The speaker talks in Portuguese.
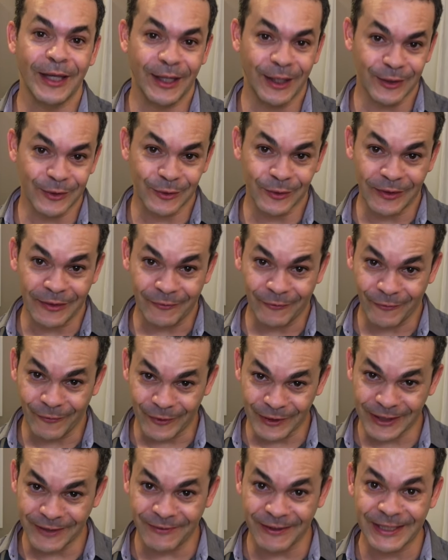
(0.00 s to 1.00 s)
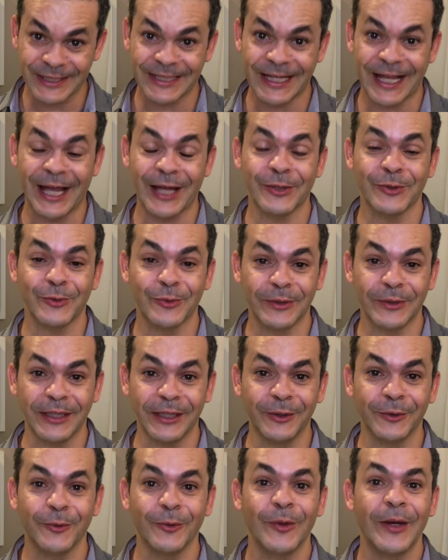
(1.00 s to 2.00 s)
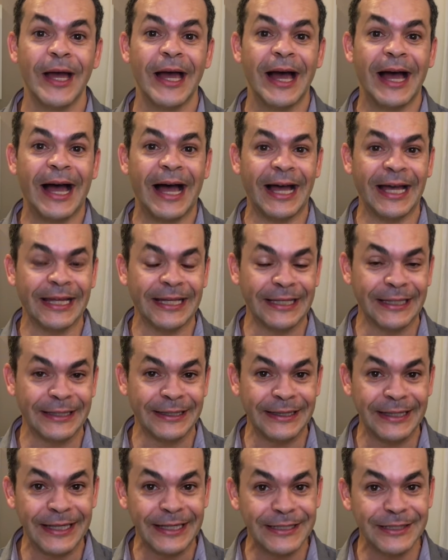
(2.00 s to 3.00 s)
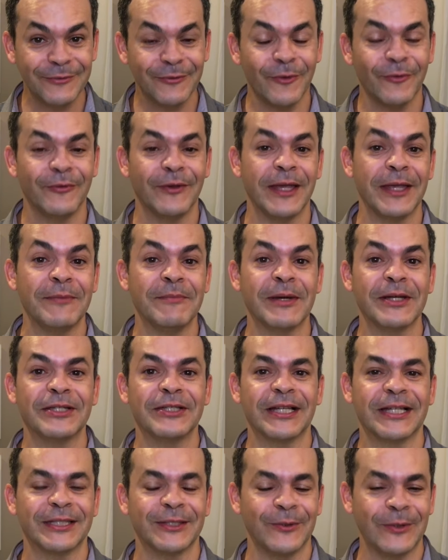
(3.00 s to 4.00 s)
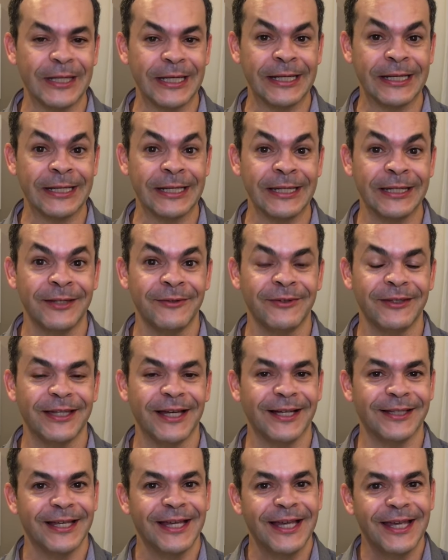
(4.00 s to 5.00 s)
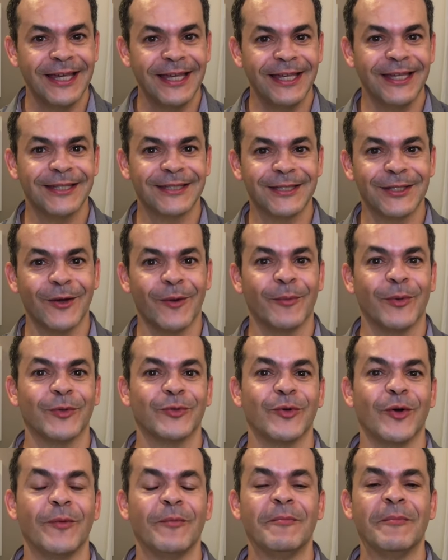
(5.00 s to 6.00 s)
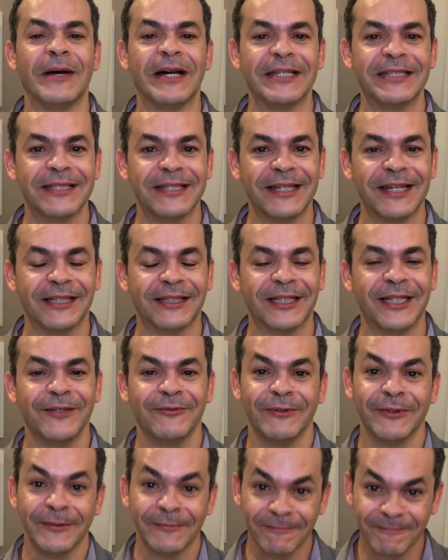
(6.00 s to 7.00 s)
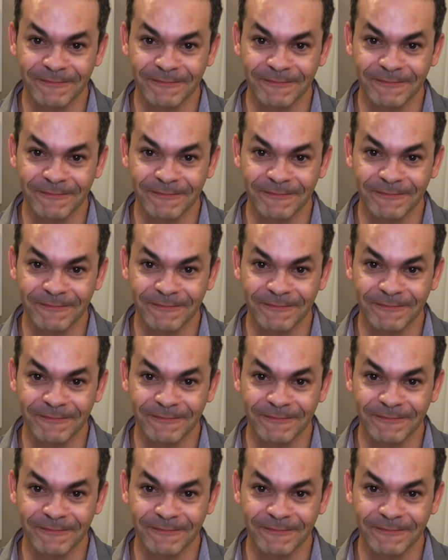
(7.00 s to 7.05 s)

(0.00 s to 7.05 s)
Isso você vai estar ajudando a ele desenvolver a imaginação e a criatividade e ser uma pessoa mais criativa